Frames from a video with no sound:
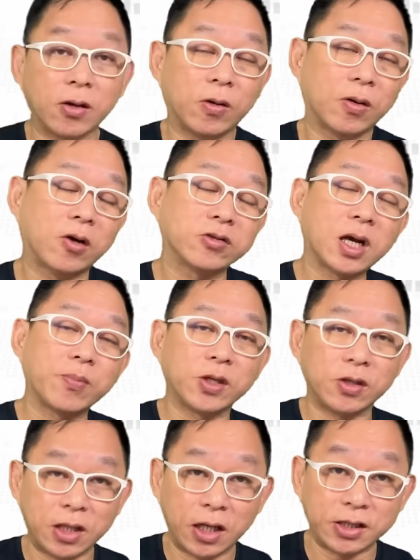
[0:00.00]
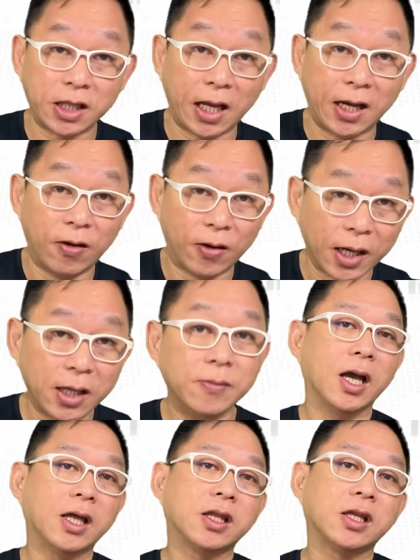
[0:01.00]
Oh, kausapin nyo na lang sila. Okay?
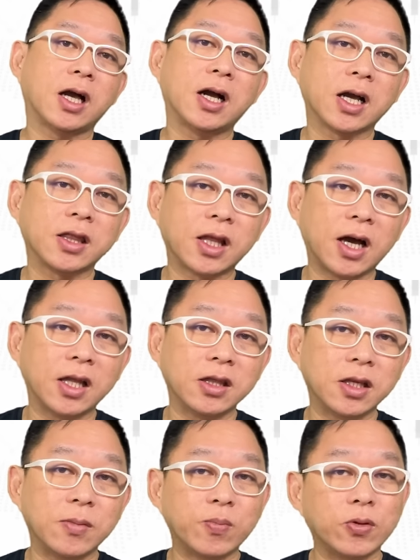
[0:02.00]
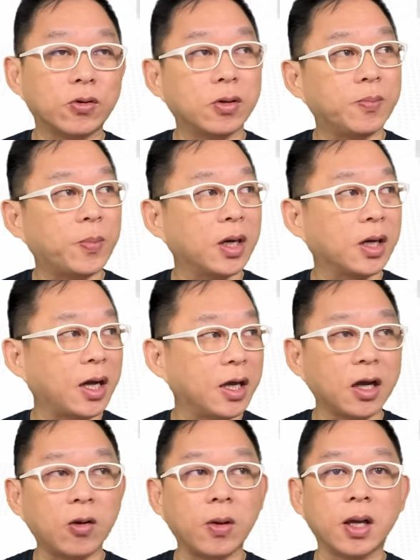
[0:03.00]
And then, ang gandahan din po, pagka
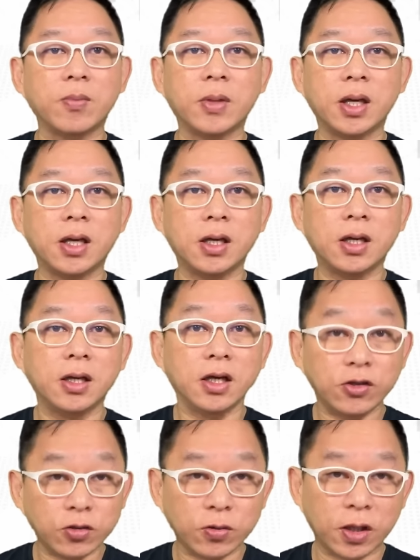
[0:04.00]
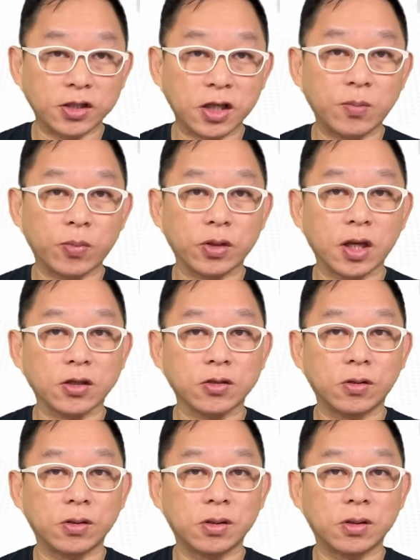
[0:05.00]
ikaw ay may insurance, and protection,